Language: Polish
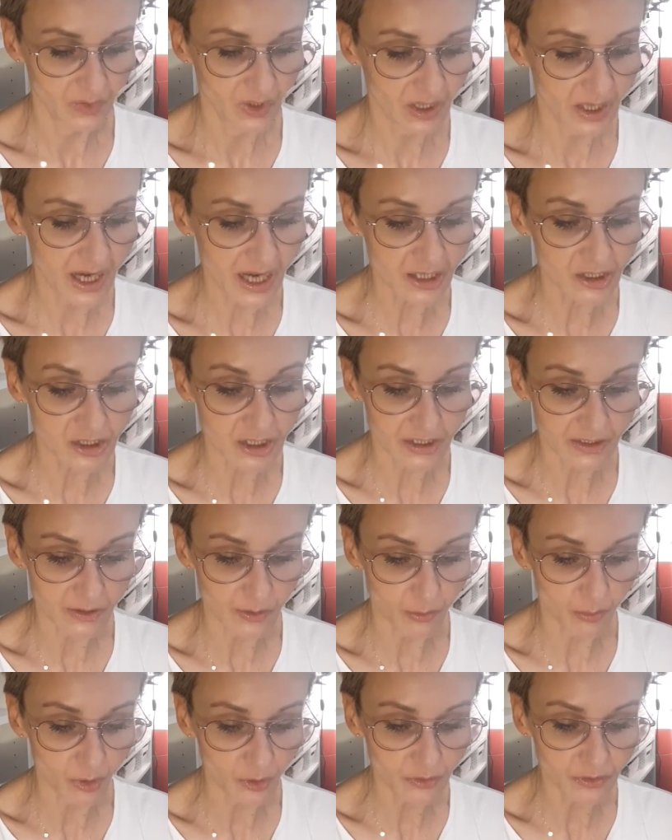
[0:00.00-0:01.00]
Każdej
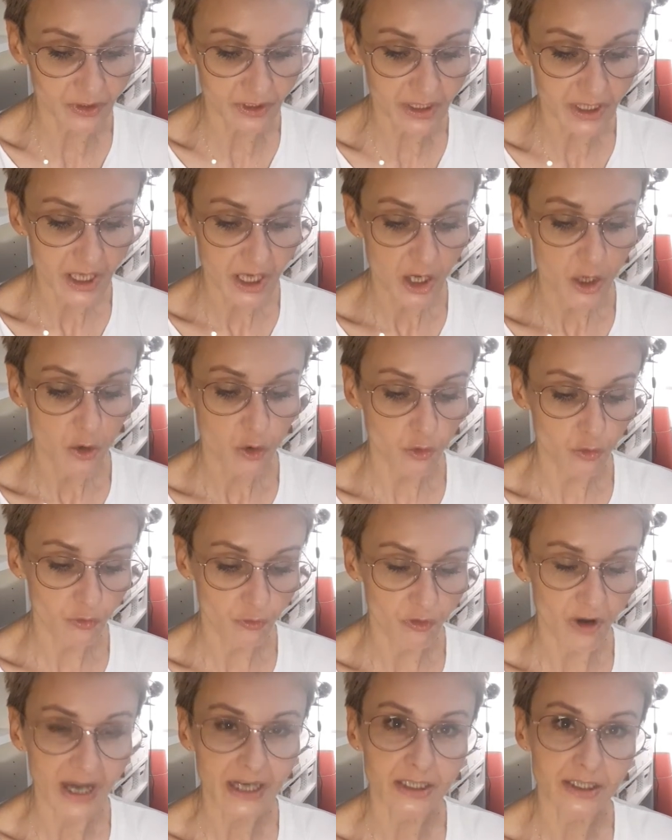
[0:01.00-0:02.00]
soboty
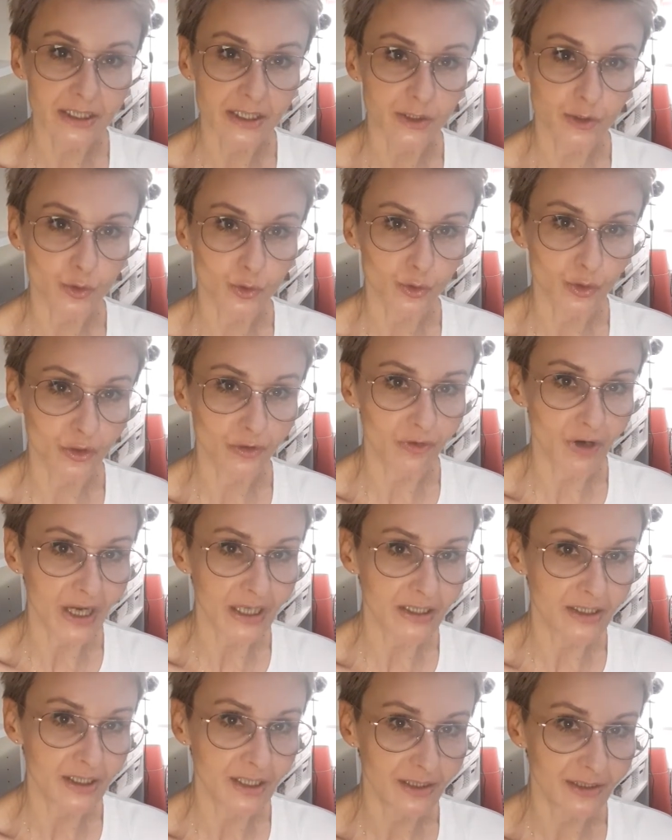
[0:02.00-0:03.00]
uważnie
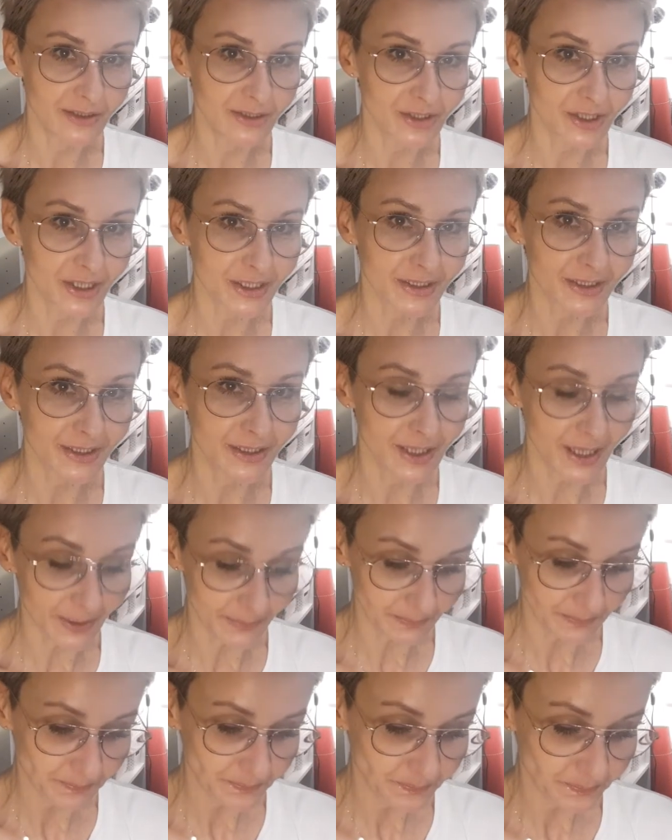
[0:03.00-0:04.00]
studiowali dzienniczek syna
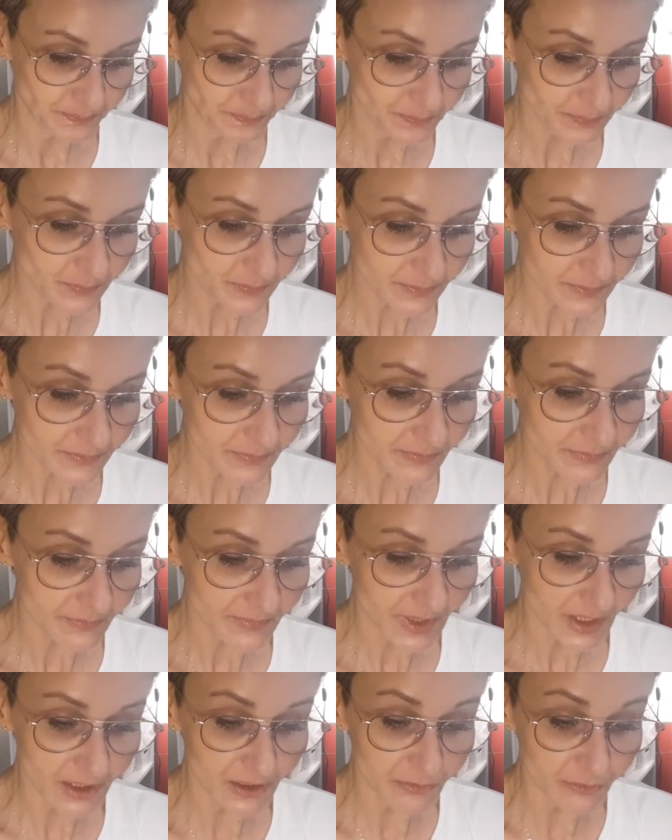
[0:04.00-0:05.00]

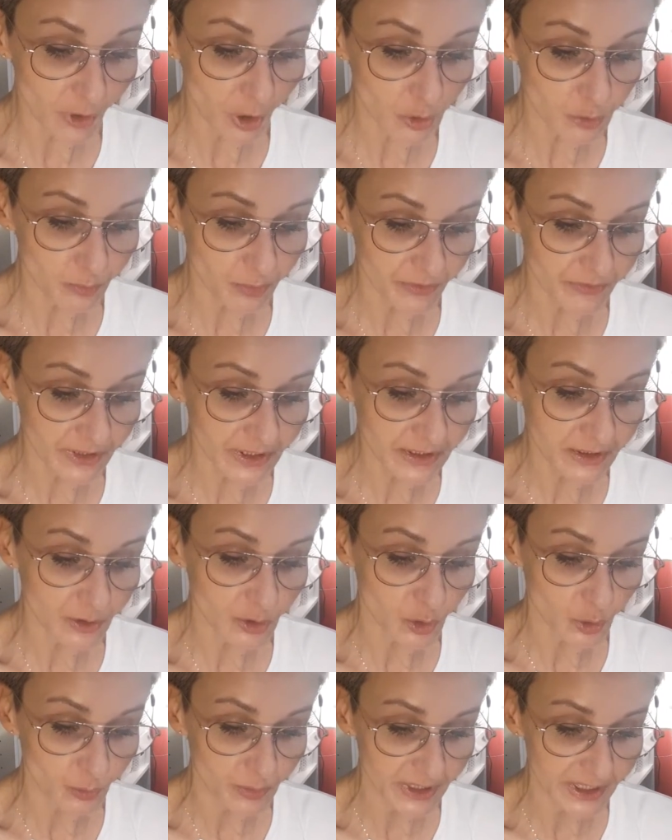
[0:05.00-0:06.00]
i w odpowiednich
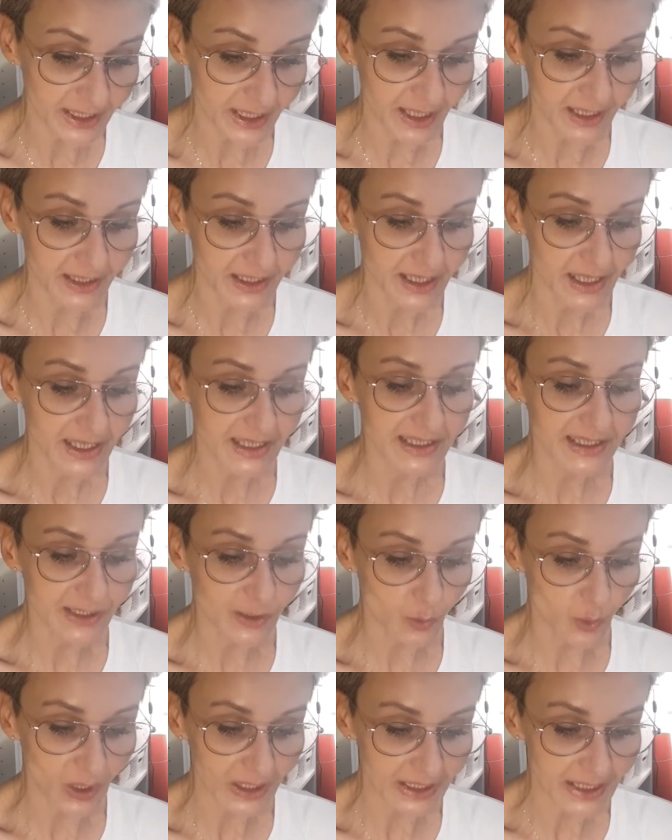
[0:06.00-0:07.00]
rubrykach
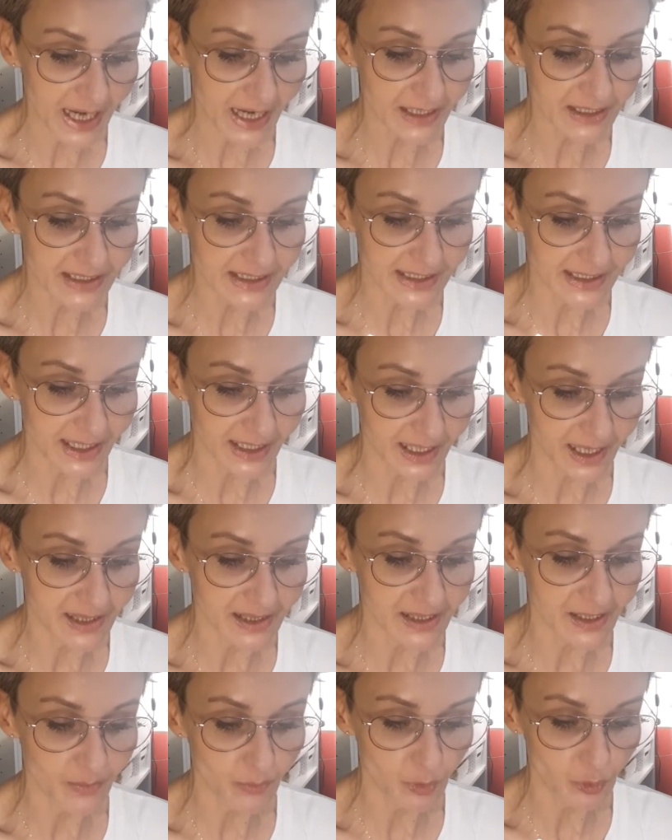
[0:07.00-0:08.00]
składali
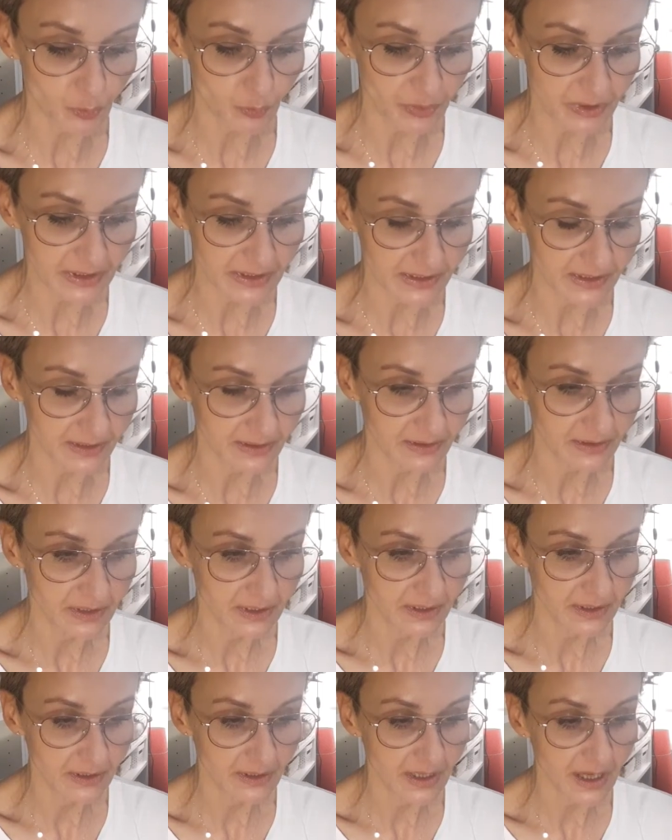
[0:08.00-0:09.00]
staranne podpisy,
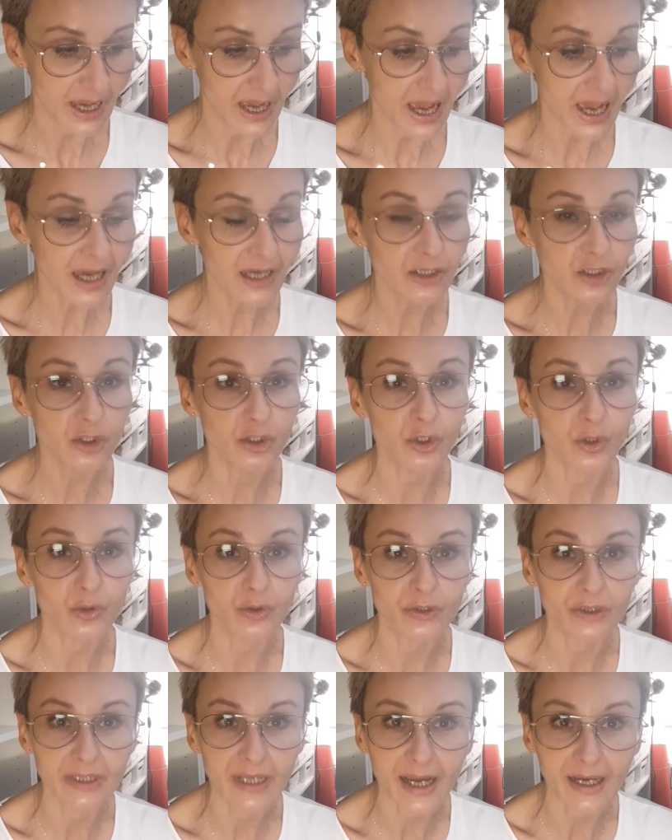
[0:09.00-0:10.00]
aż do
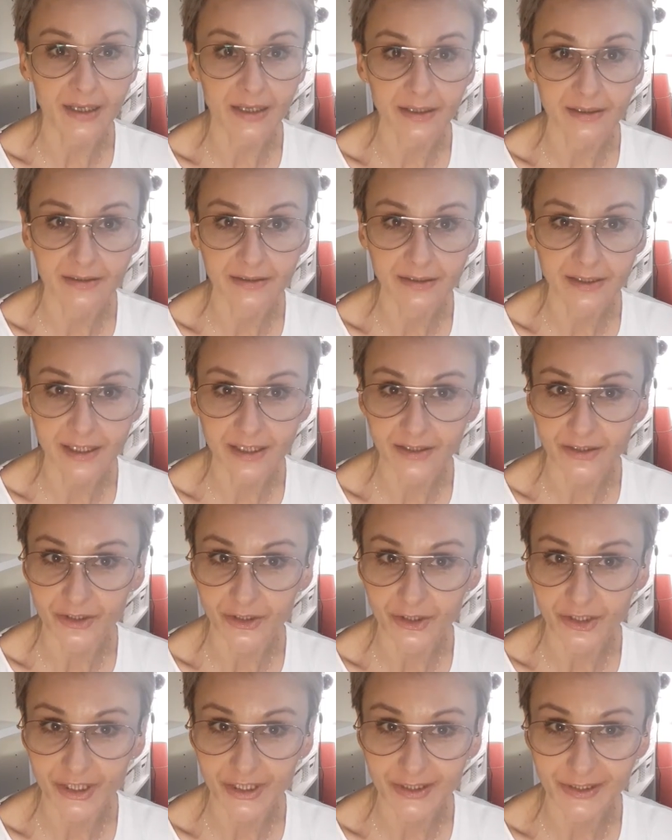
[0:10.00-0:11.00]
dnia, kiedy
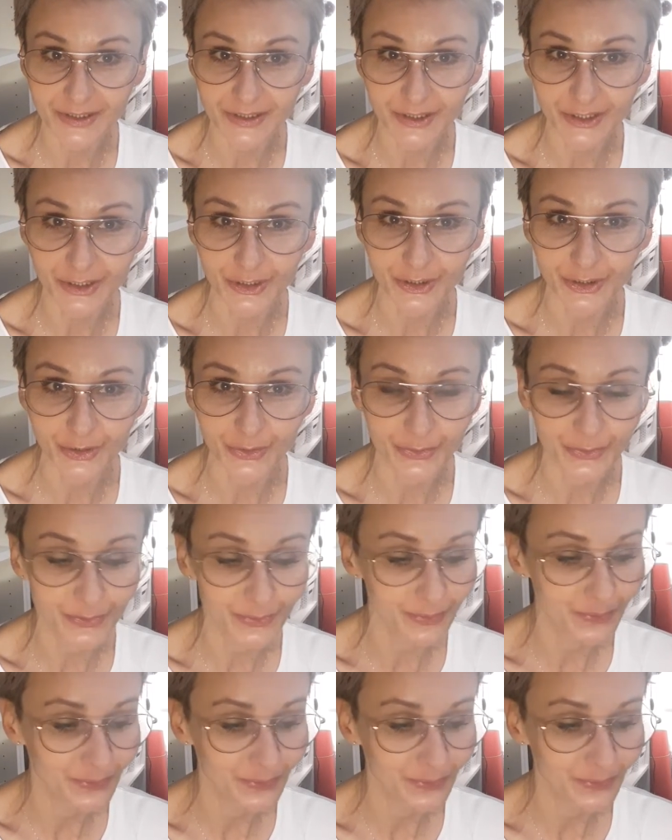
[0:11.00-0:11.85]
dzienniczek zniknął.